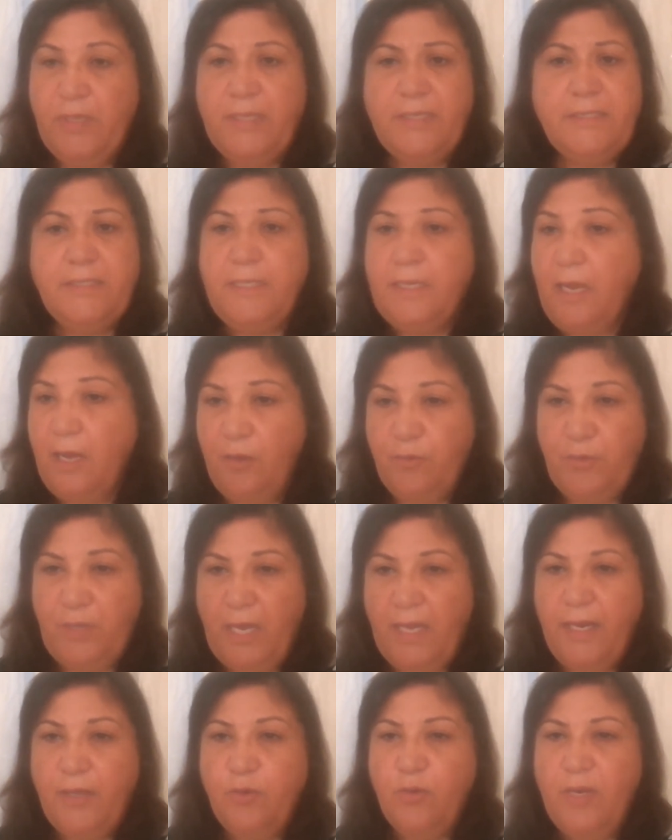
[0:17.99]
كتير قوي
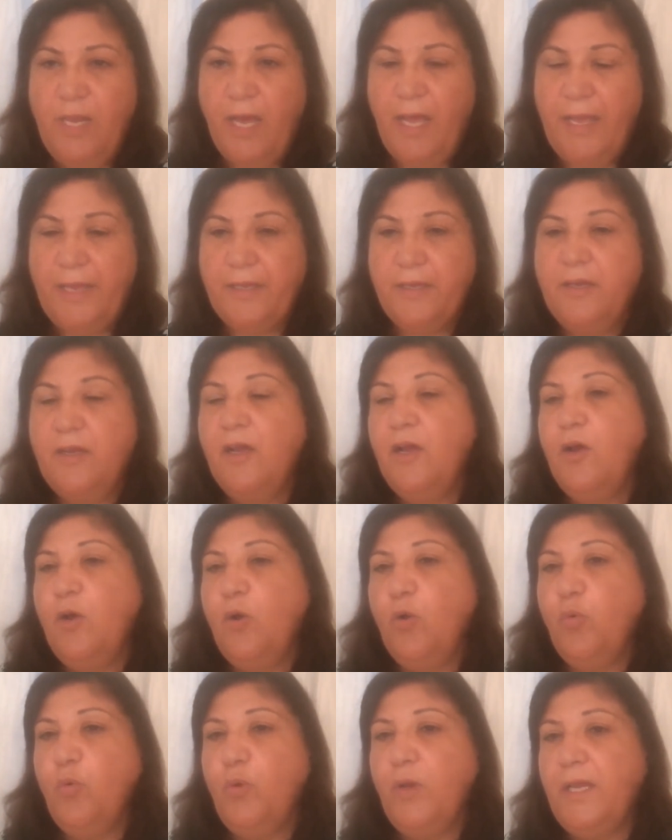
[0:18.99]
على كل حاجه
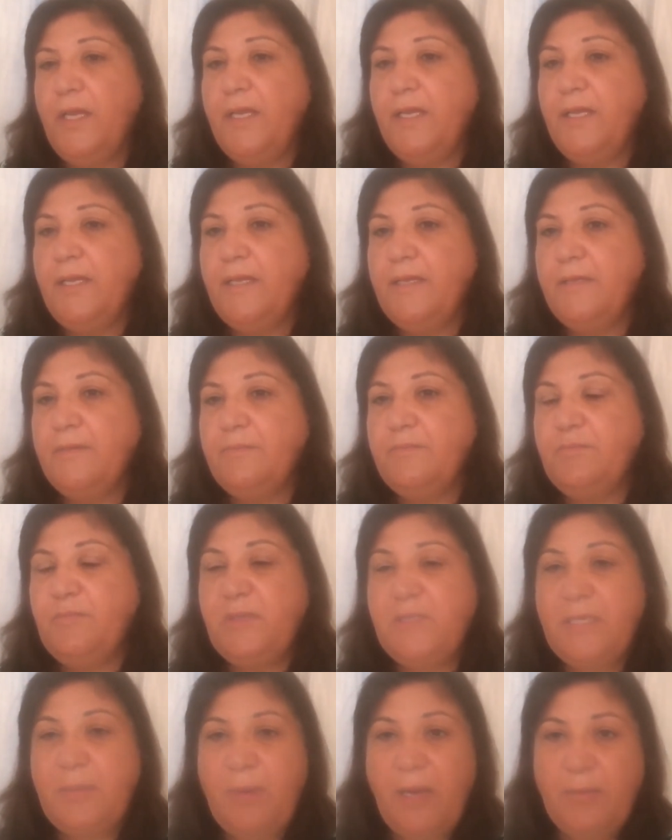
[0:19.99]

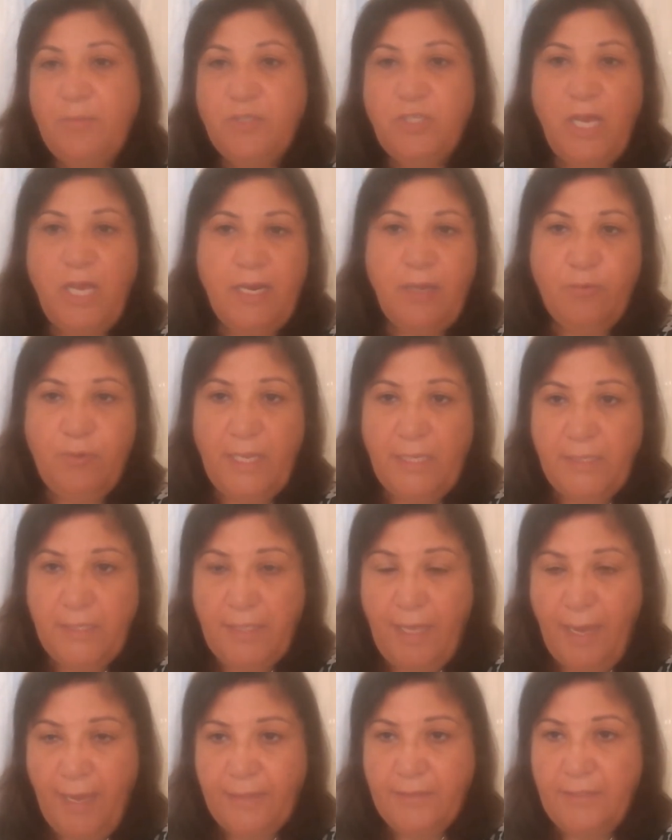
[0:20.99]
وبتبقى مش على
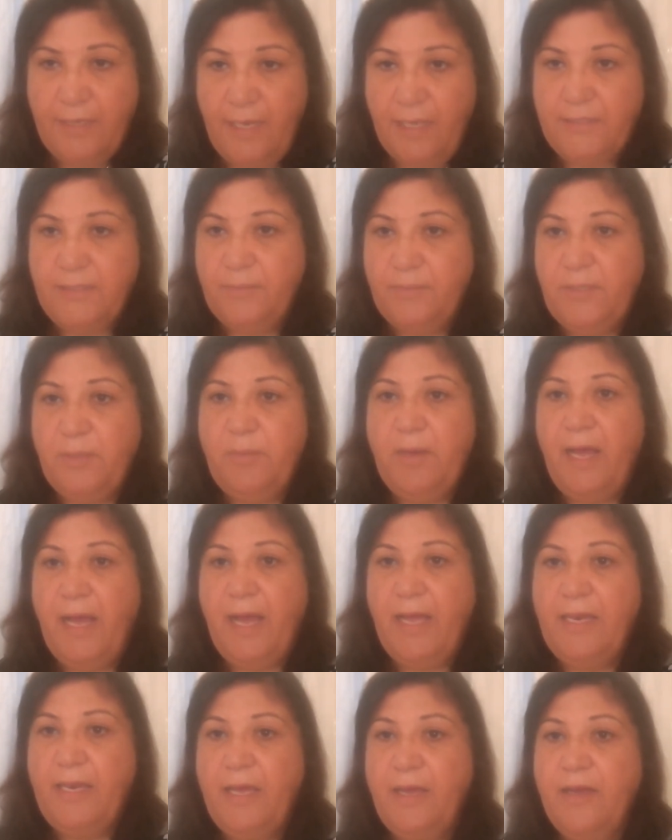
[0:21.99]
ولاده حد لا ده
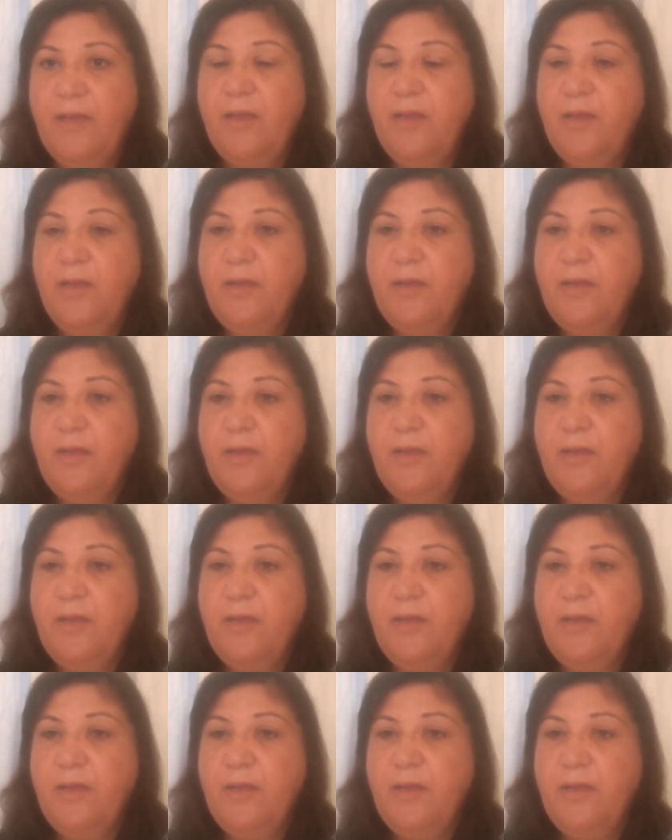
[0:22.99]
بتبقى على